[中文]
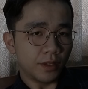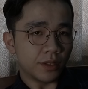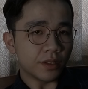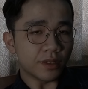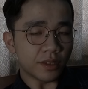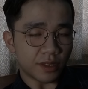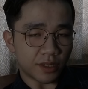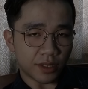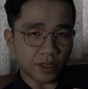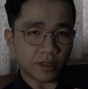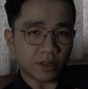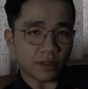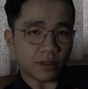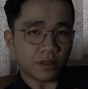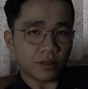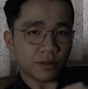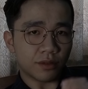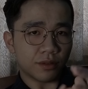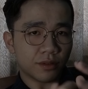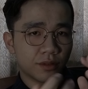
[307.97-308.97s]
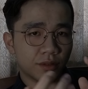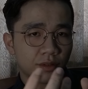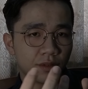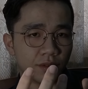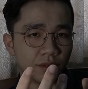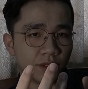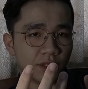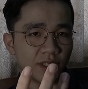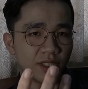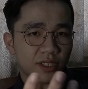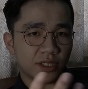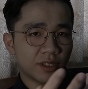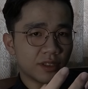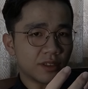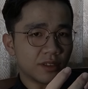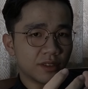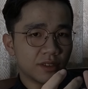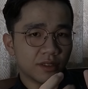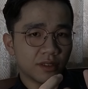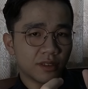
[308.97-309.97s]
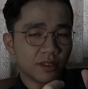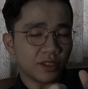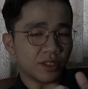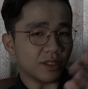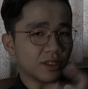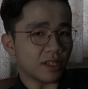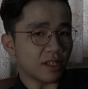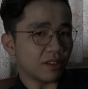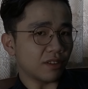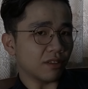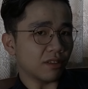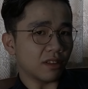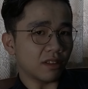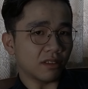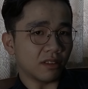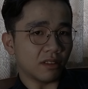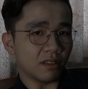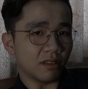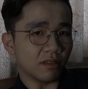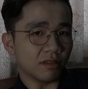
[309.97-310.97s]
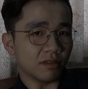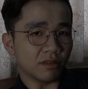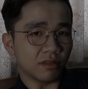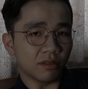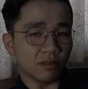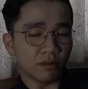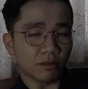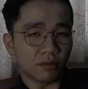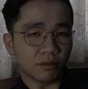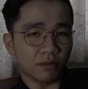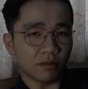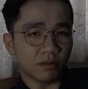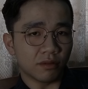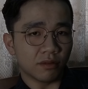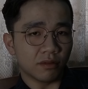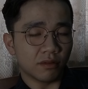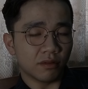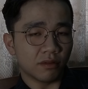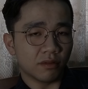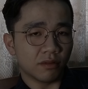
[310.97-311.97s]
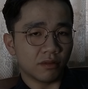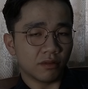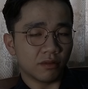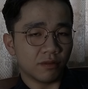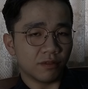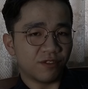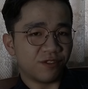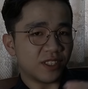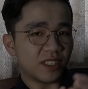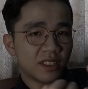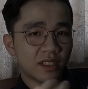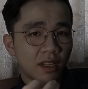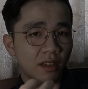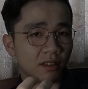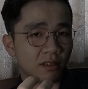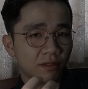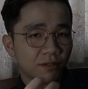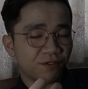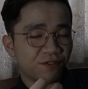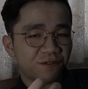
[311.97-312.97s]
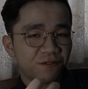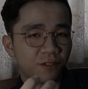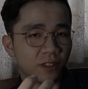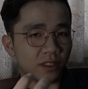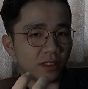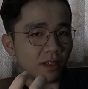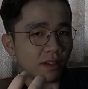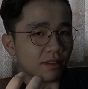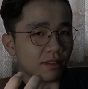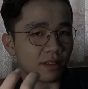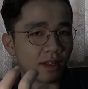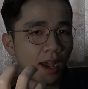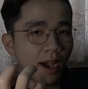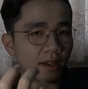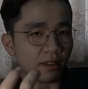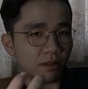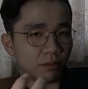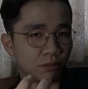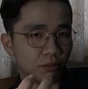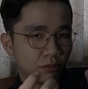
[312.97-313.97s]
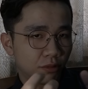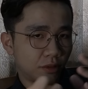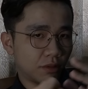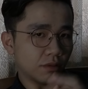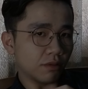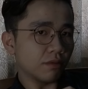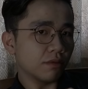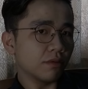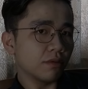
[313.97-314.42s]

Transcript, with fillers: 你真就就是说你真的是可以感受到非常非常大的不同。